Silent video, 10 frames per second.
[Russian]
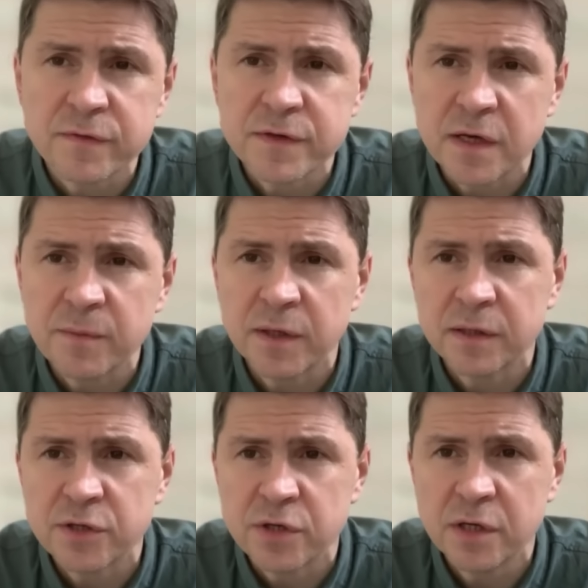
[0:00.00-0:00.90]

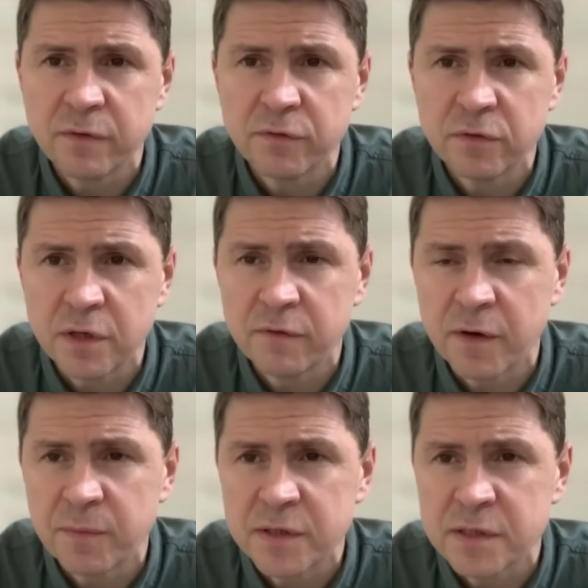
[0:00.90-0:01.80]
взаимоотношений внутри
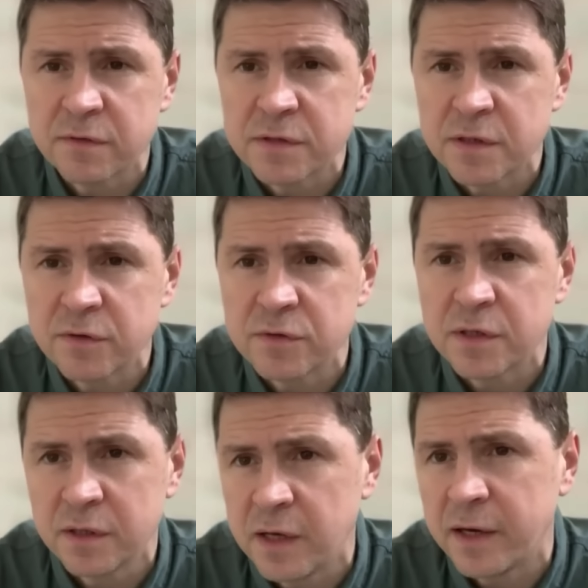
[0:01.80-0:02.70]
Европейского
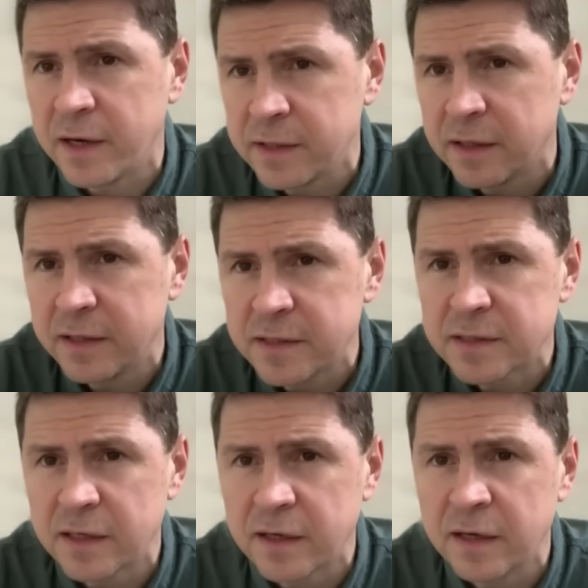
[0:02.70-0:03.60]
Союза. Да, она
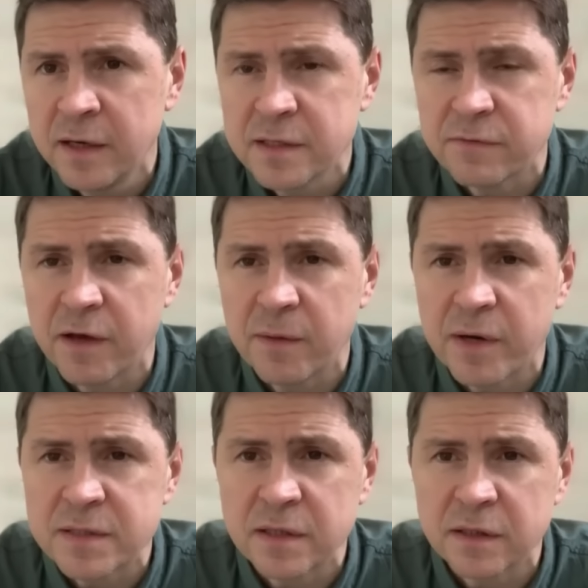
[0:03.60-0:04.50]
несколько
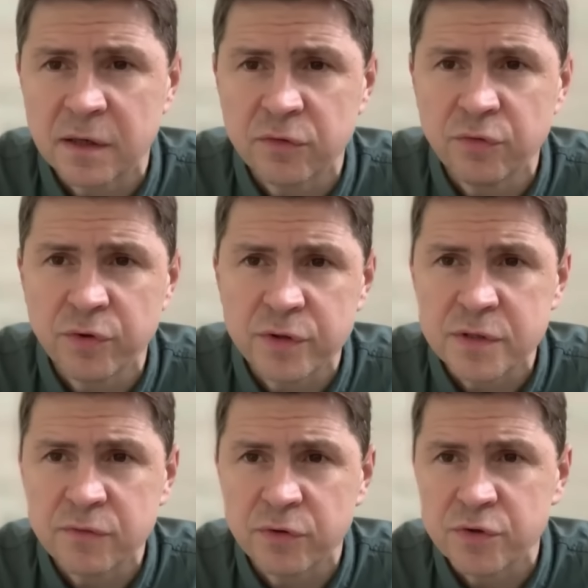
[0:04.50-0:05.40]
своеобразно трактует
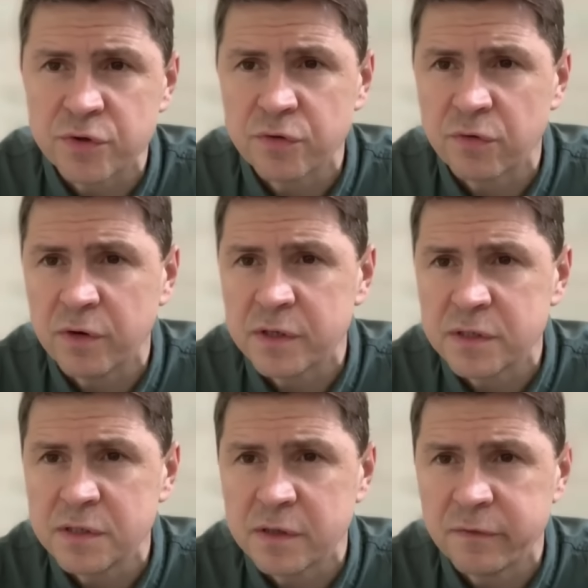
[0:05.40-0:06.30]
сегодняшнюю роль
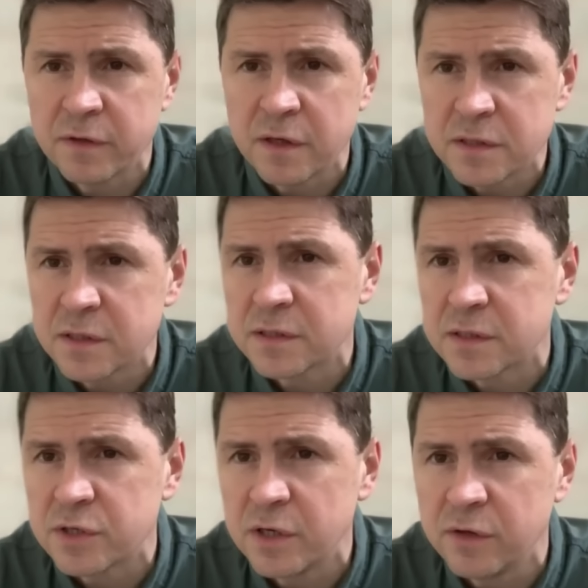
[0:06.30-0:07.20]
Российской Федерации. К
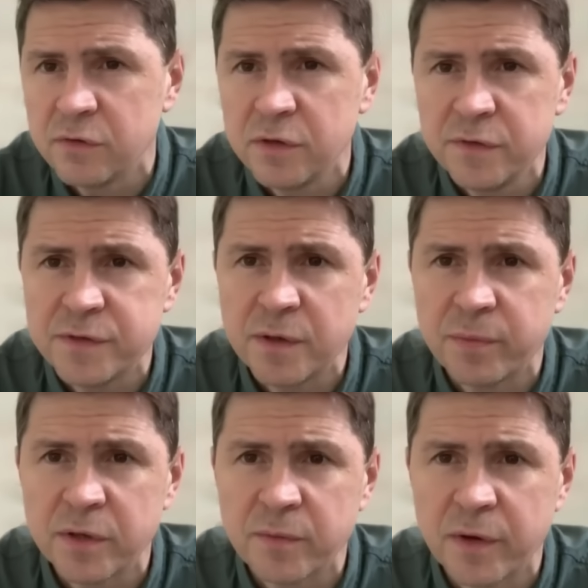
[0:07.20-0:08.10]
сожалению, не все
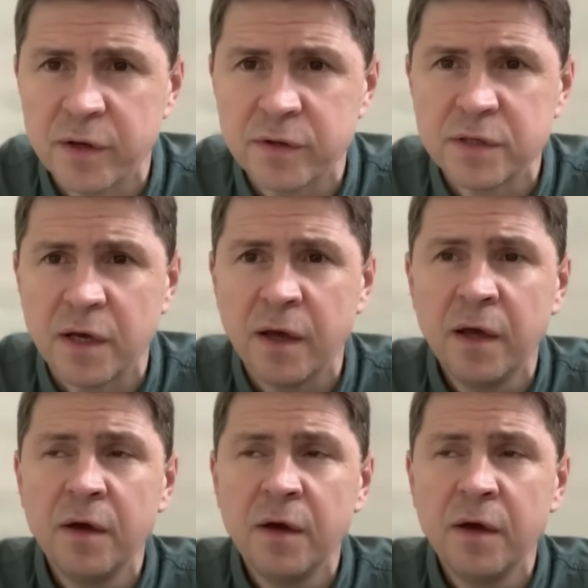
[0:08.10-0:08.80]
понимают те